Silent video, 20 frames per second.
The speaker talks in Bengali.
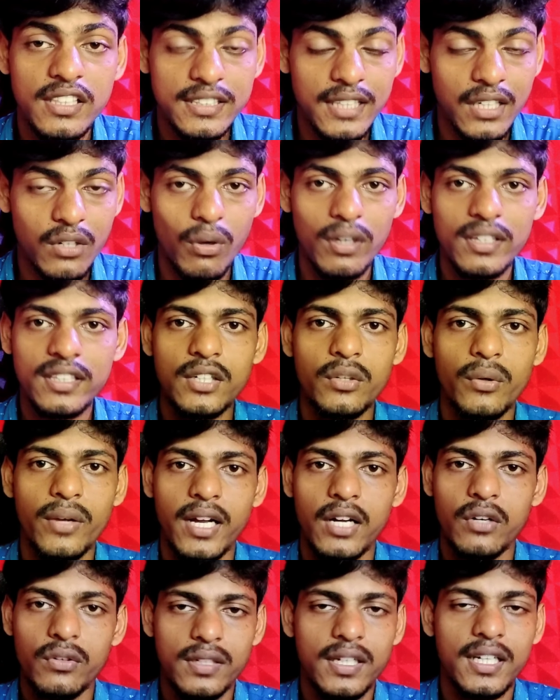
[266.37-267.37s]
নিজের কন্টেন্ট
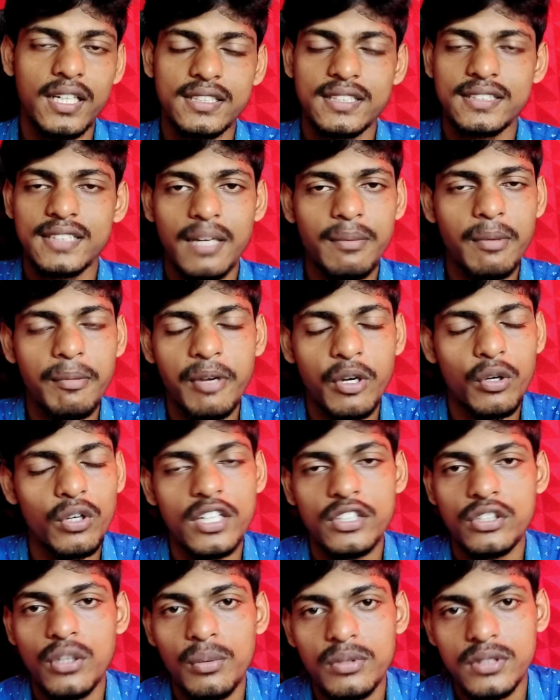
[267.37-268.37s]
হয়ে গেল ঠিক আছে সেইভাবে
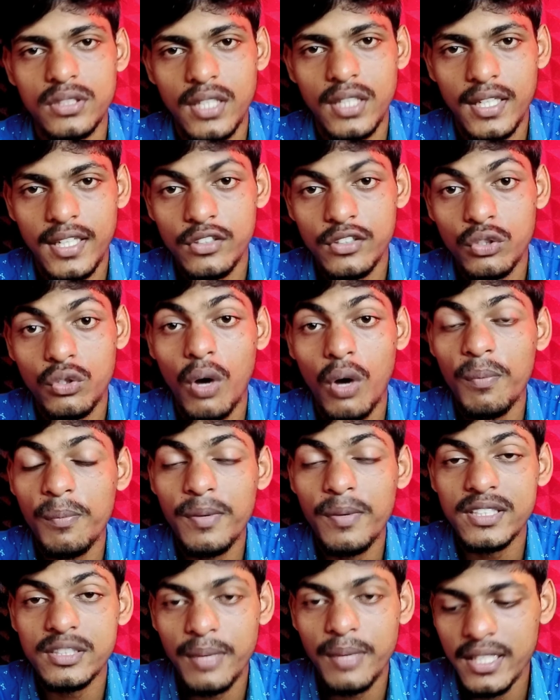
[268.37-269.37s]
করলে সমস্যা নয় কিন্তু
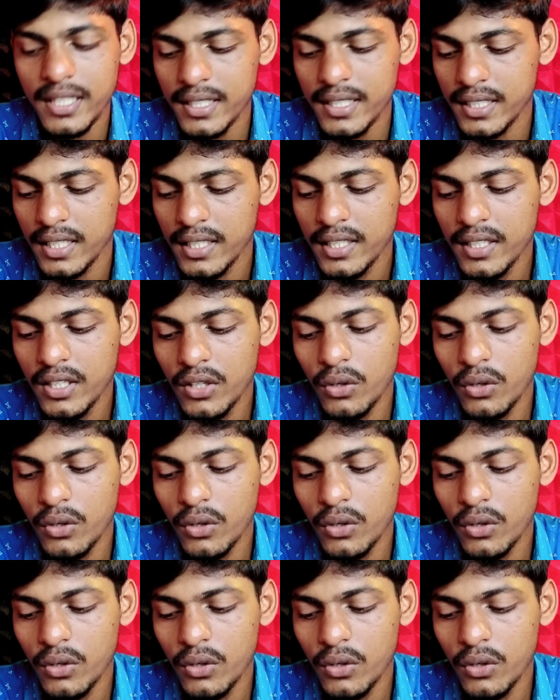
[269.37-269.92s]
কপি পেস্ট মানে কি